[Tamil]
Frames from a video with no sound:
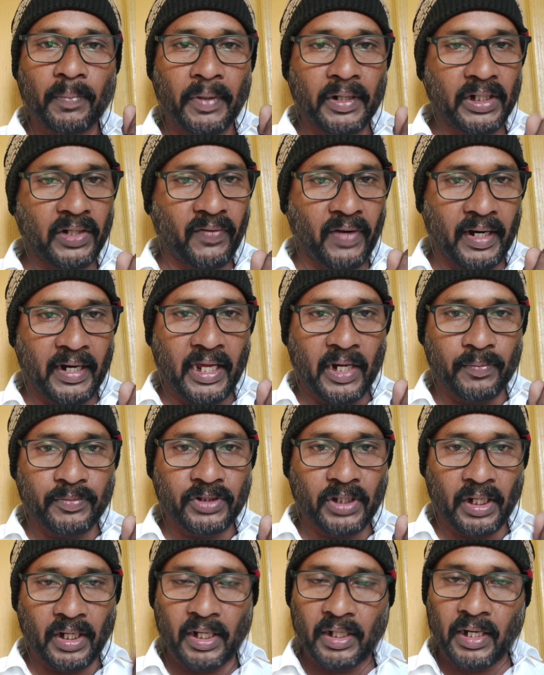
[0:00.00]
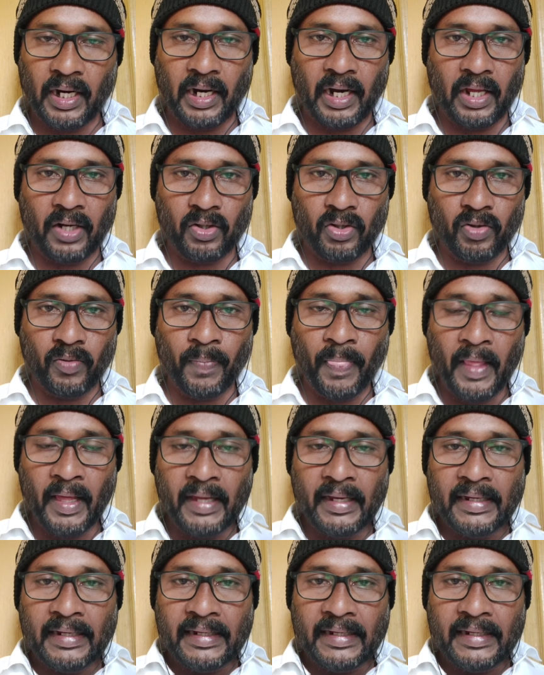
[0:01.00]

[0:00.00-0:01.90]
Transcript: அதை மட்டும் விளையாட ஆரம்பித்தார்னா நல்லாயிருக்கும்